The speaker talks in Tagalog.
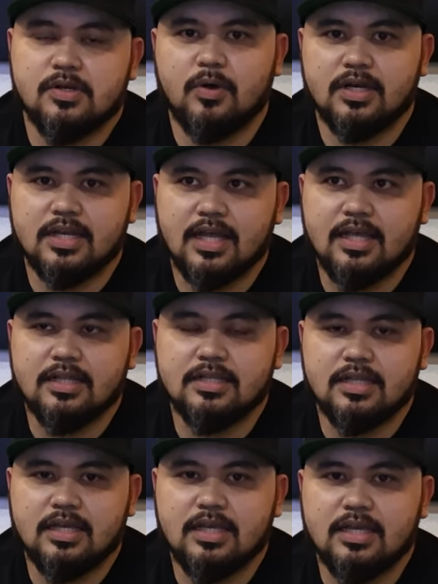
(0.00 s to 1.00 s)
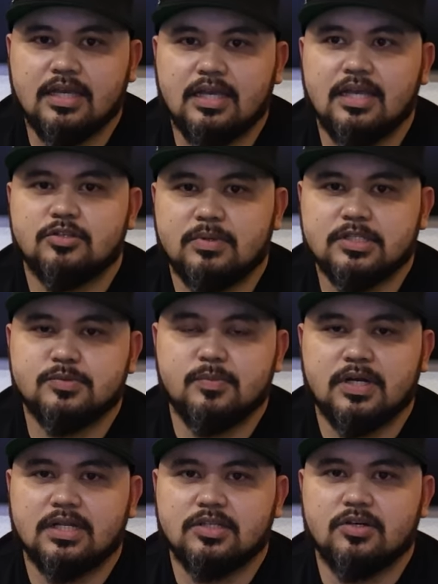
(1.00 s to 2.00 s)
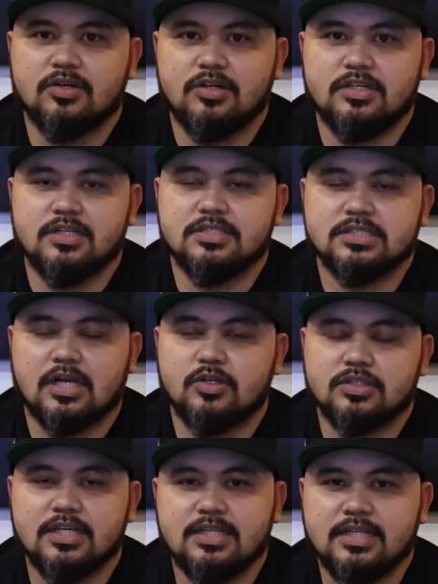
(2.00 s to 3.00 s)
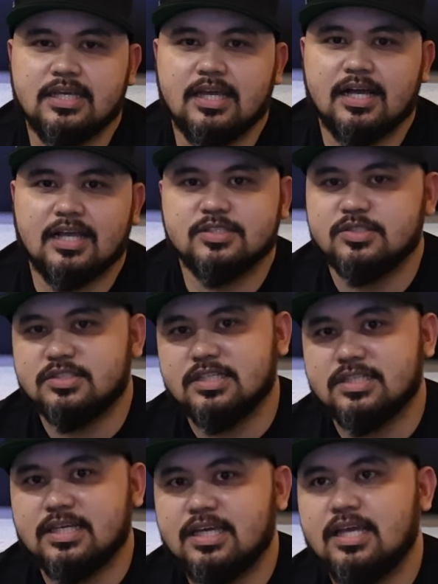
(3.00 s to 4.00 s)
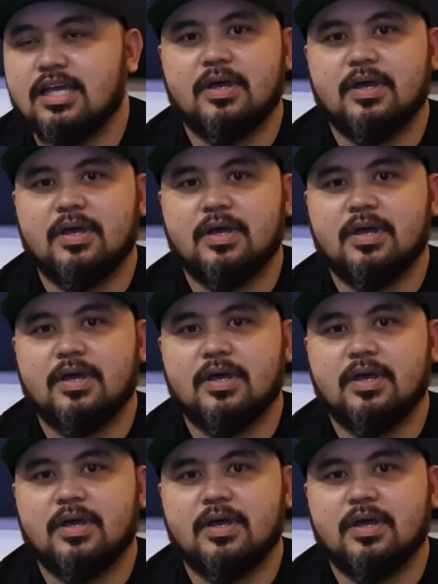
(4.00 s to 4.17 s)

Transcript: 190 Tomas Marato, Corner Scout Gandia, Quezon City.